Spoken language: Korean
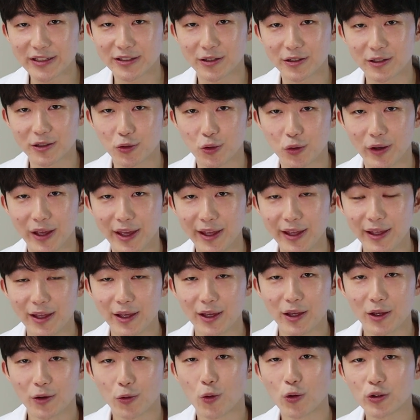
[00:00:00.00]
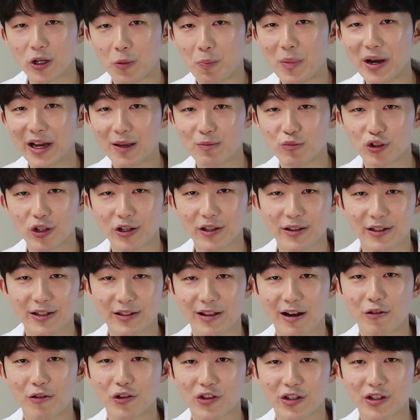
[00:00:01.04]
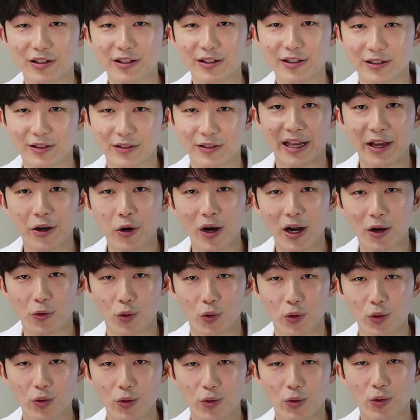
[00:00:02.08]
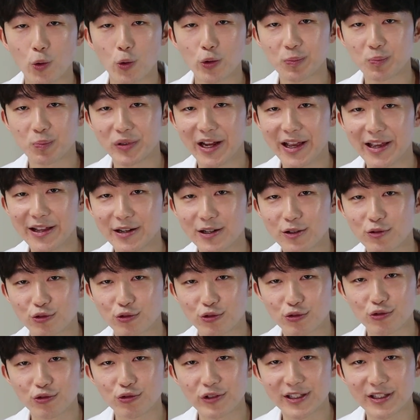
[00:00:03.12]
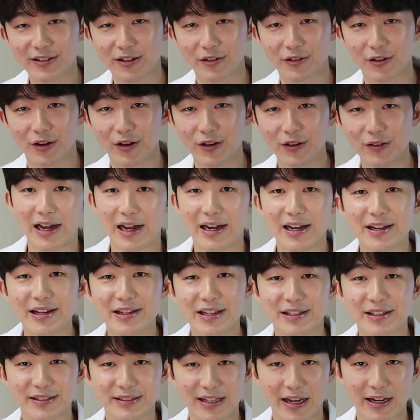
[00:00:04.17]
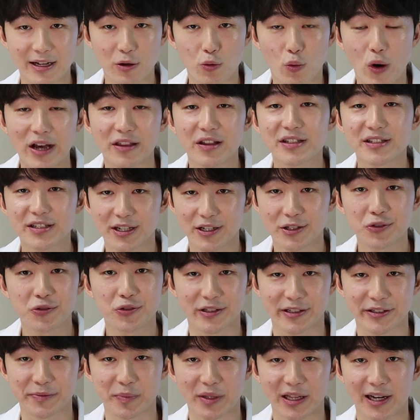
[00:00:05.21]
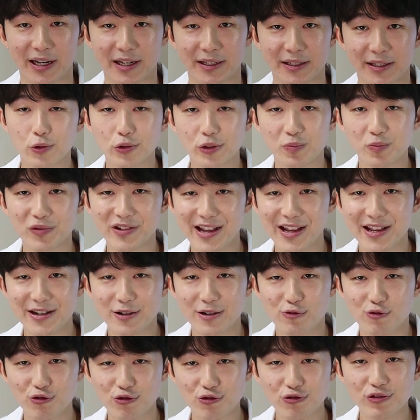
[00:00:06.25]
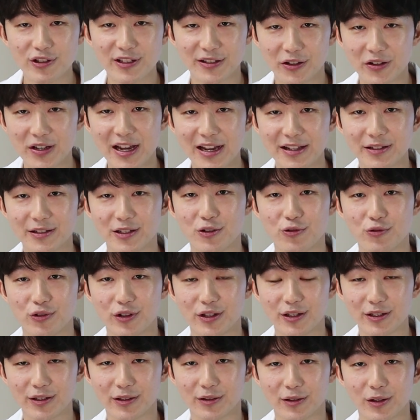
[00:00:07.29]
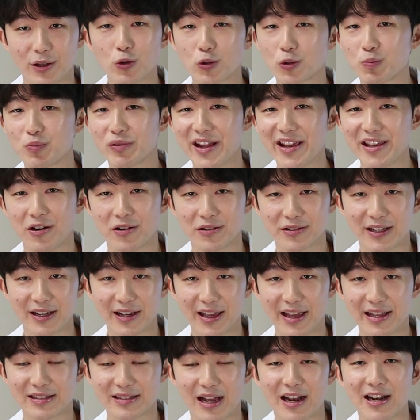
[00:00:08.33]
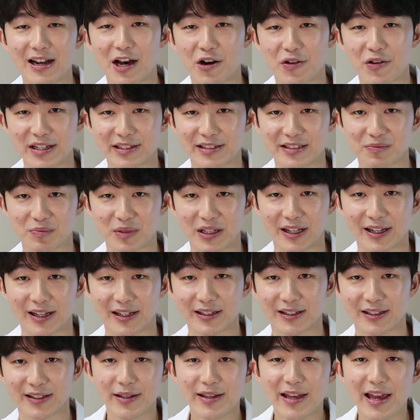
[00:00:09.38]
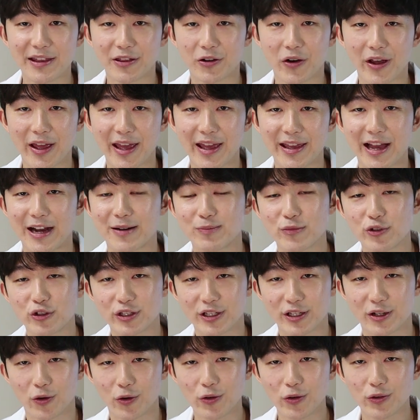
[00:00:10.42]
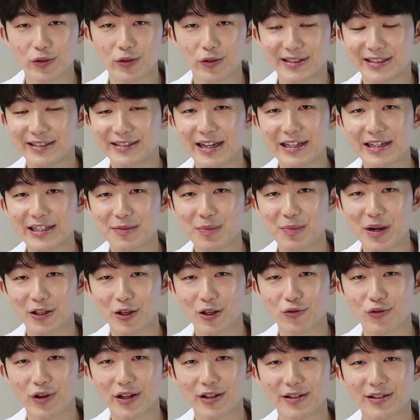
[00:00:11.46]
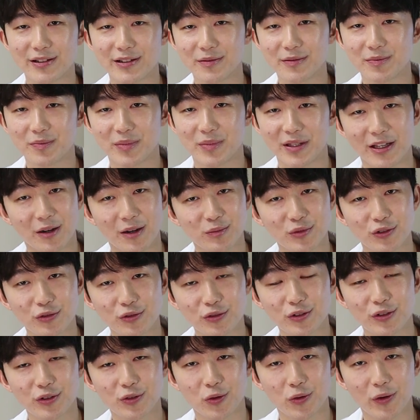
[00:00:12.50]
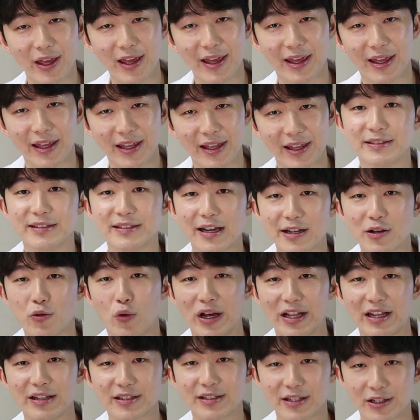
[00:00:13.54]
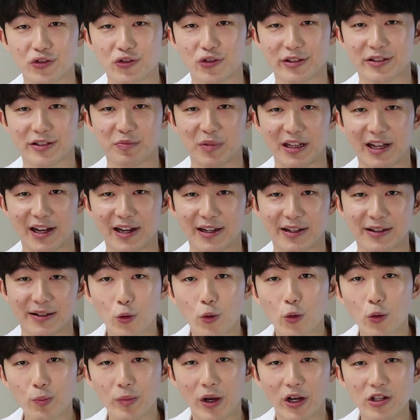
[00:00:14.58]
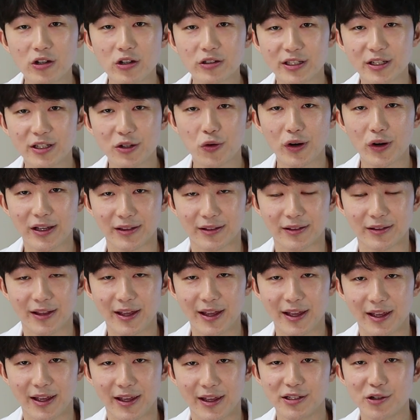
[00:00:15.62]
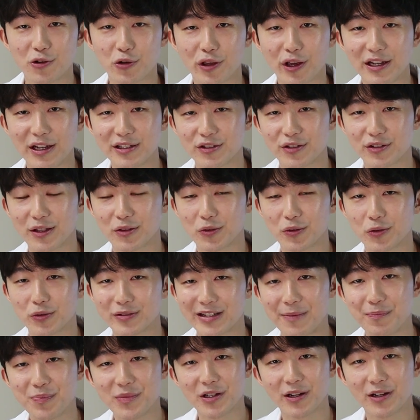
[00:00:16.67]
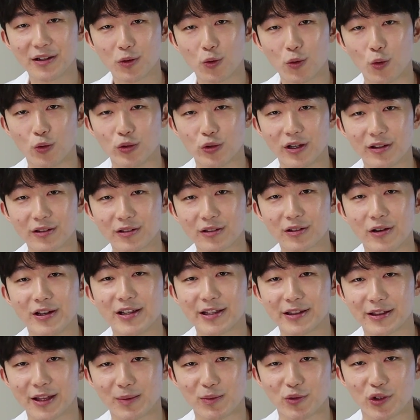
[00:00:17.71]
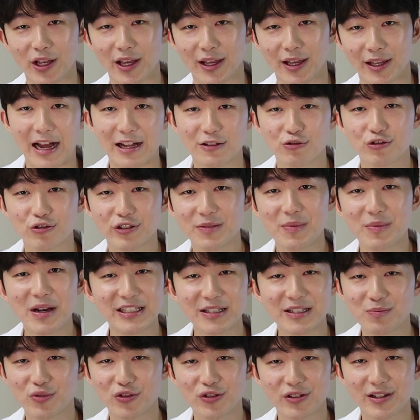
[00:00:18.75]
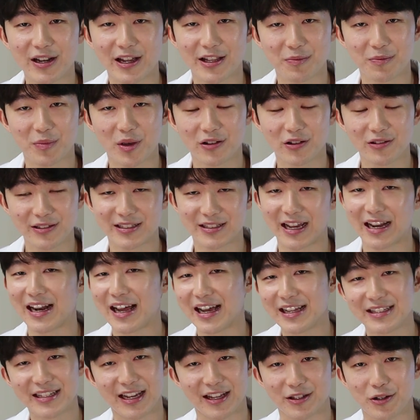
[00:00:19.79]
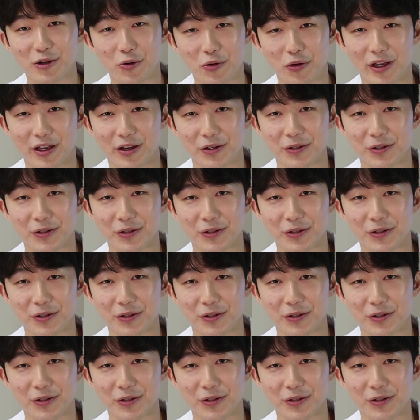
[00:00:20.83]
세척을 통해 코 점막에 묻어있는 항원들을 제거하고 코 스프레이를 꾸준히 써서 알레르기 증상을 완화시킬 수 있습니다. 코 스프레이를 꾸준히 써야 하는 이유는 코 스프레이 영상에 잘 나와 있습니다. 이에 더해 약물치료, 증상이 심할 경우에는 비염 수술을 통해 증상을 완화시킬 수 있습니다. 또 면역치료가 있는데 치료기간이 최소 삼 년에서 오 년 걸리기 때문에 아주 심하신 분들 아니면 잘 하지 않으려고